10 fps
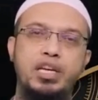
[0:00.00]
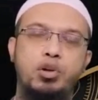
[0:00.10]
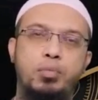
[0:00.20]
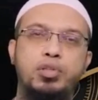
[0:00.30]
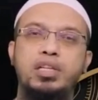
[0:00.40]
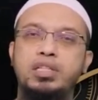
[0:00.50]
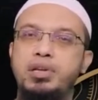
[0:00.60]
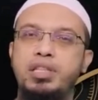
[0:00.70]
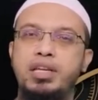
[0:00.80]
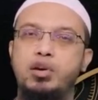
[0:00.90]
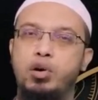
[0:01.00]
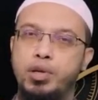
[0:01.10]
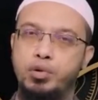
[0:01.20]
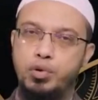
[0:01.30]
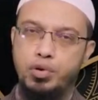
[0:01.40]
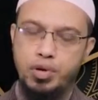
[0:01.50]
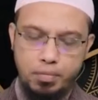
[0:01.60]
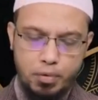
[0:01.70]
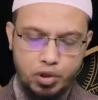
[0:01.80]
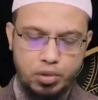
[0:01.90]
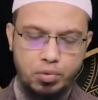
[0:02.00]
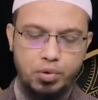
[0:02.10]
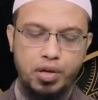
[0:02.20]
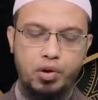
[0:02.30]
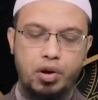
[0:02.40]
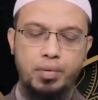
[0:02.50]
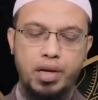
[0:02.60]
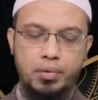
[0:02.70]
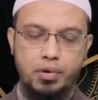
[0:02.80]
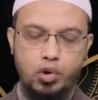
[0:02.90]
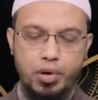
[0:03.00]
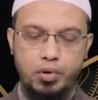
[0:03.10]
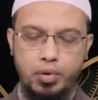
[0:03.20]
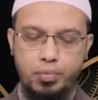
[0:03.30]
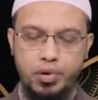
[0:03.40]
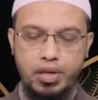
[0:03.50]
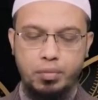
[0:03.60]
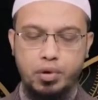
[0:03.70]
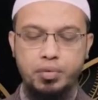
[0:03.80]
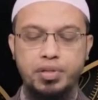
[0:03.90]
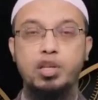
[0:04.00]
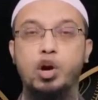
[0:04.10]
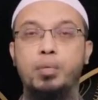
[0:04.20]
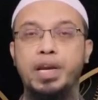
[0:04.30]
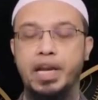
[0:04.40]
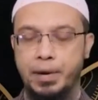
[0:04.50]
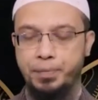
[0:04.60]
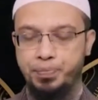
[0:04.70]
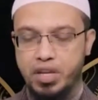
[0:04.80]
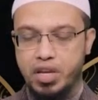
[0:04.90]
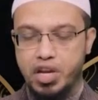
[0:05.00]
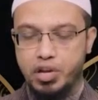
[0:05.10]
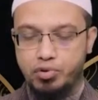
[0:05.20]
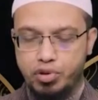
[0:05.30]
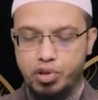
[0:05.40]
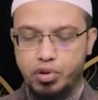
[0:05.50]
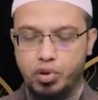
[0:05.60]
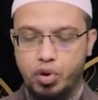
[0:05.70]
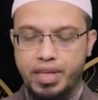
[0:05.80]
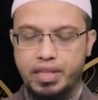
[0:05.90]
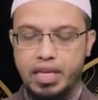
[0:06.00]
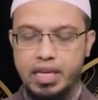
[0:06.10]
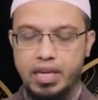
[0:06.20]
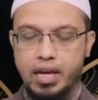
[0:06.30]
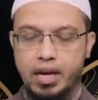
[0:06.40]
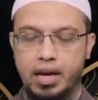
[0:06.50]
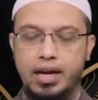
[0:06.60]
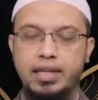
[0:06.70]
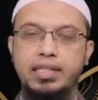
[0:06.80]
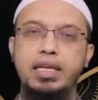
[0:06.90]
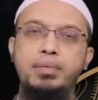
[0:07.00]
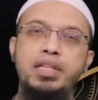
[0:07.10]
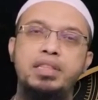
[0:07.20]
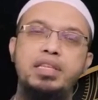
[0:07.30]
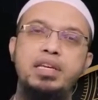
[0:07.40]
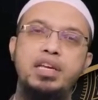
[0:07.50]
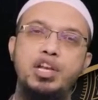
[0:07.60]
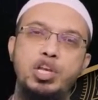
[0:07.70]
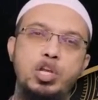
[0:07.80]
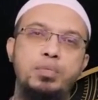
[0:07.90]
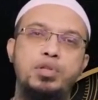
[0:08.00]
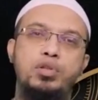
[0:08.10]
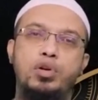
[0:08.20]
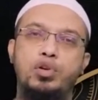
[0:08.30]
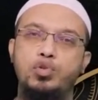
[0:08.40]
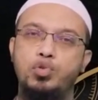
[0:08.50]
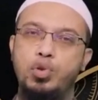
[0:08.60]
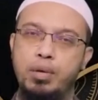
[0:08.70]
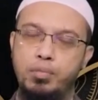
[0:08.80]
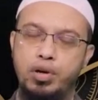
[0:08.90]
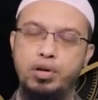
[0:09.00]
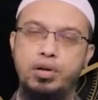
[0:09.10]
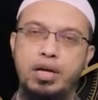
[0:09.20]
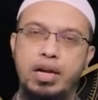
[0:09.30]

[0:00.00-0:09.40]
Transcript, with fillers: আমার সাথে তার খুব ভালো একটা সম্পর্ক আছে আলহামদুলিল্লাহ বড় ভাই এবং বন্ধু বলতে পারেন অনেক ভালো একজন আলিম এবং বাংলাদেশের মানুষের জন্য অনন্য গৌরব তিনি বই এনেছেন